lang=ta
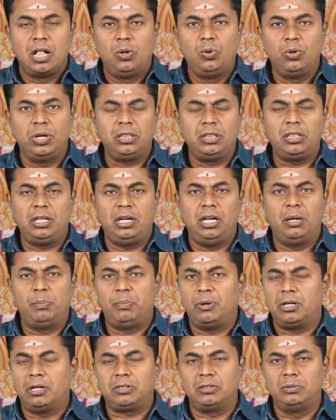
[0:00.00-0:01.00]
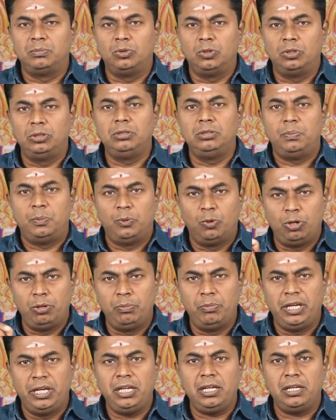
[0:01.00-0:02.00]
குணத்திலே பார்க்கும்போது
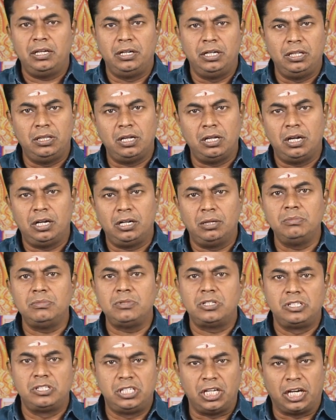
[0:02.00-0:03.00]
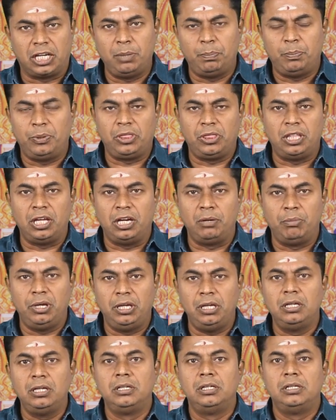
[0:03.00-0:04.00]
பொறுமை நிதானம் சகிப்புத்தன்மை